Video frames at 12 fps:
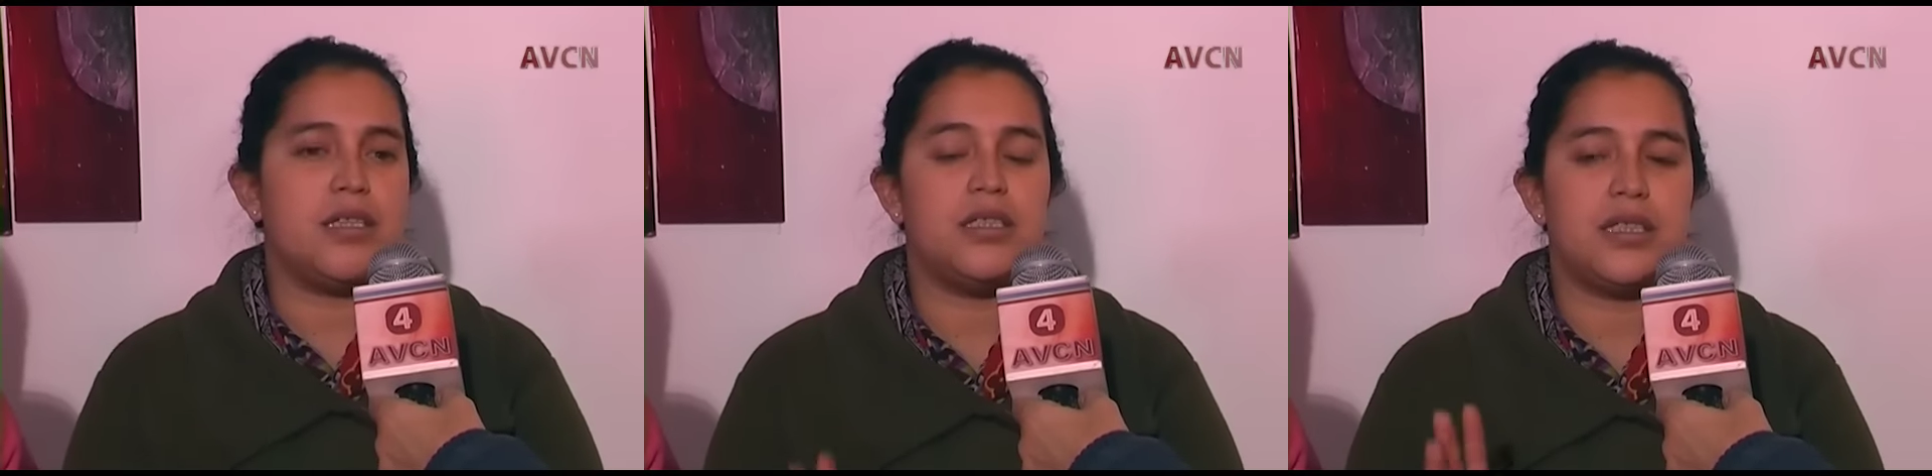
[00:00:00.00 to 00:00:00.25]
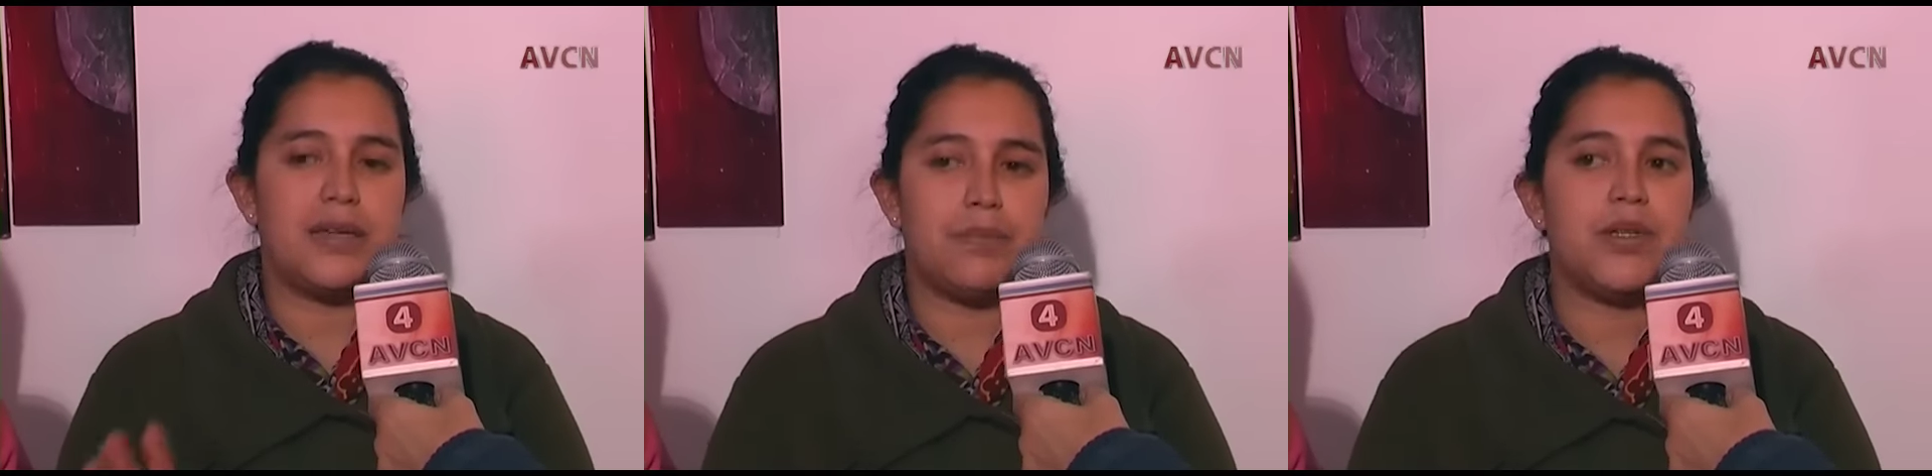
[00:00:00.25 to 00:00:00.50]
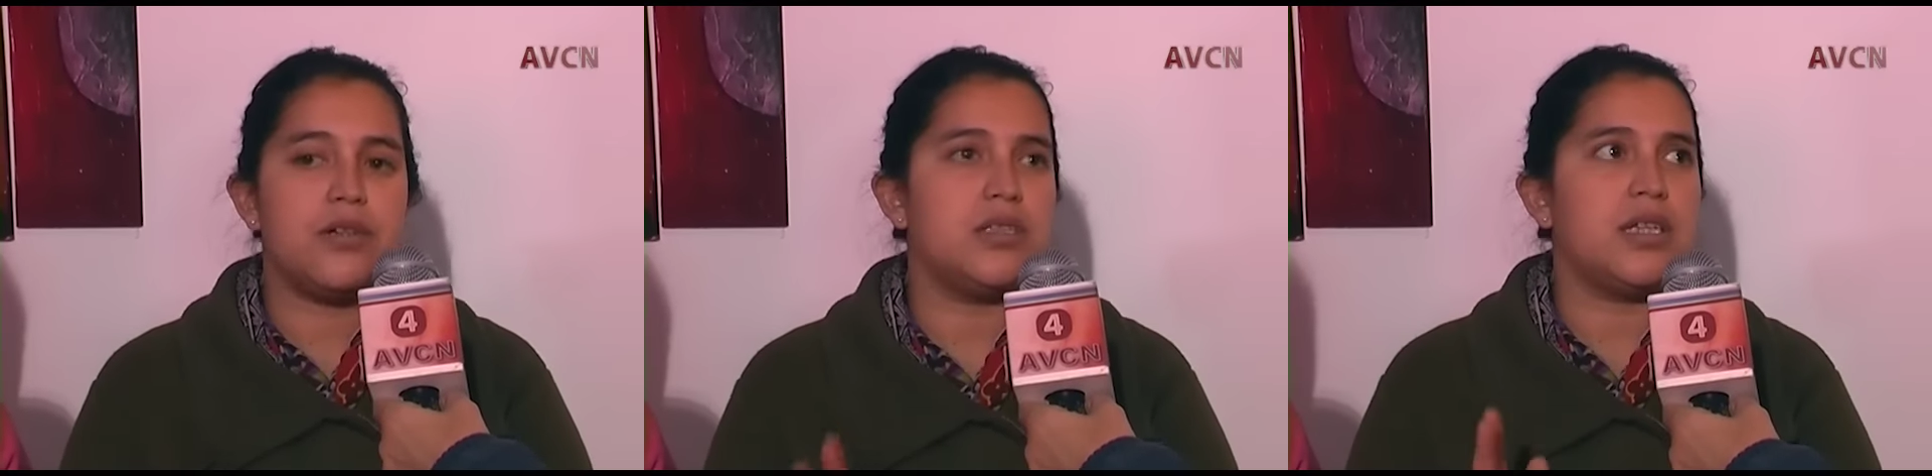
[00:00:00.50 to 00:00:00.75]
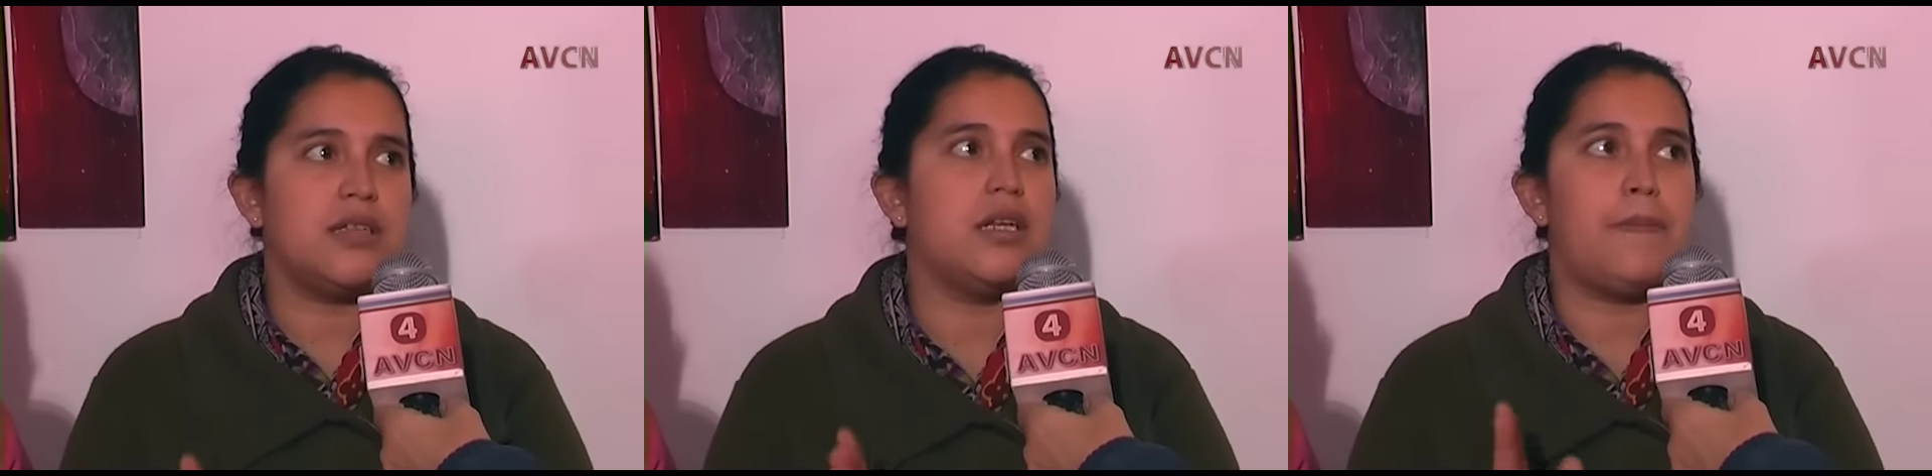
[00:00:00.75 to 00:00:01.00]
excepto
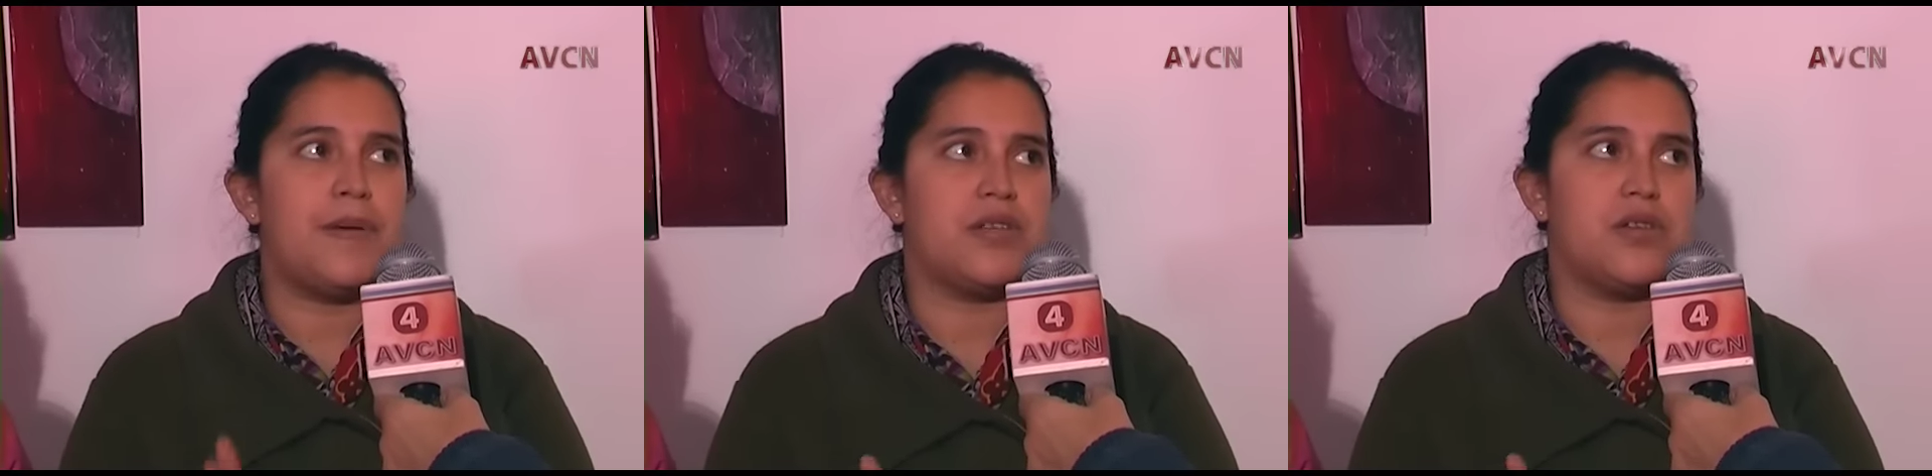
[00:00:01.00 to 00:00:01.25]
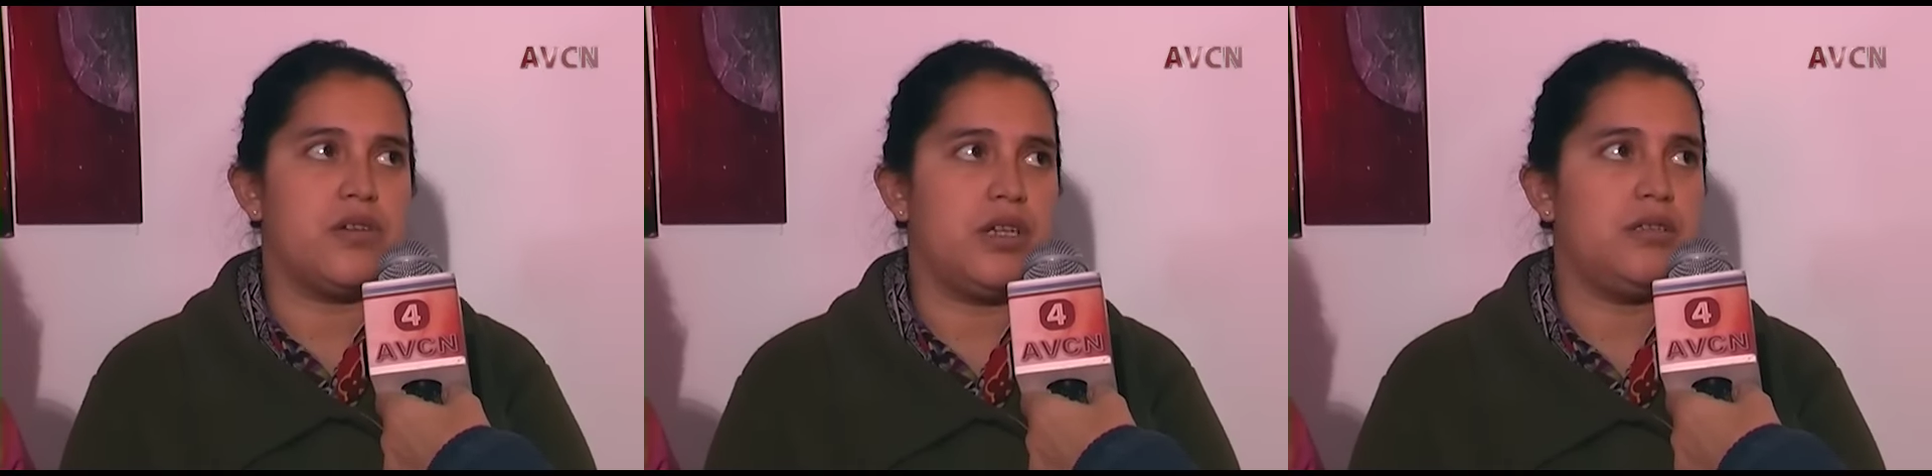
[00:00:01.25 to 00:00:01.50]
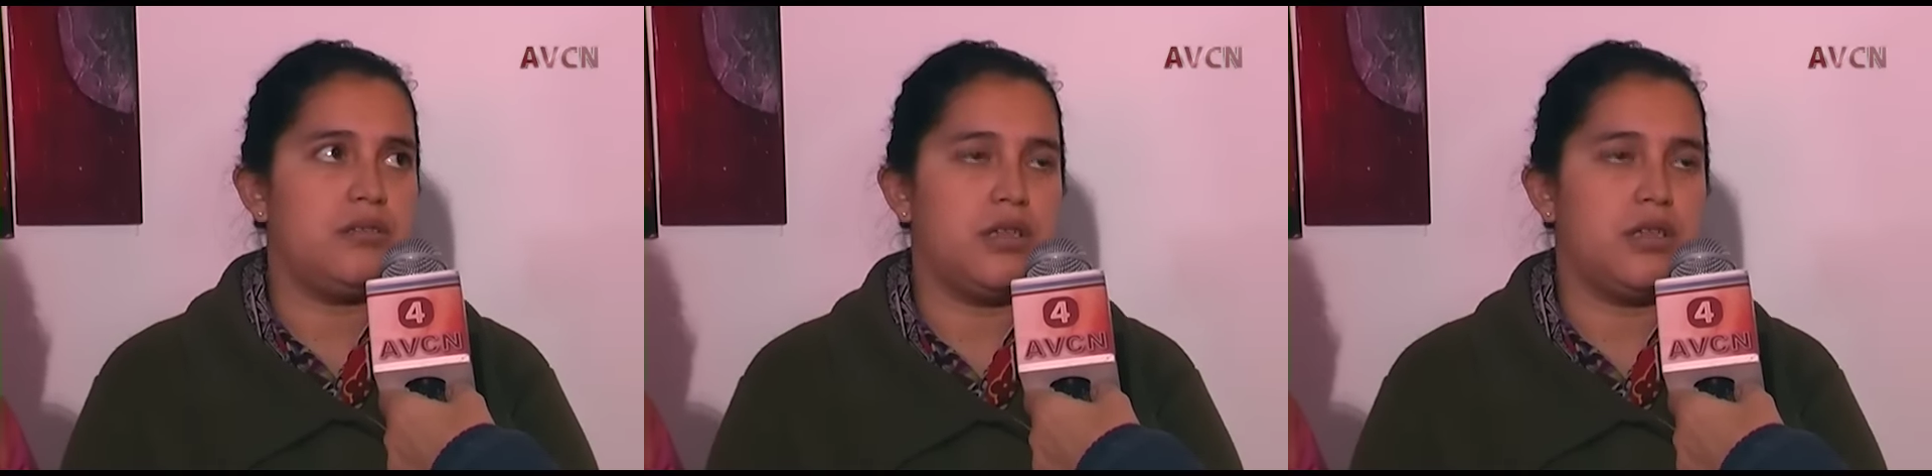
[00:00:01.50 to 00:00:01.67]
esas tres personas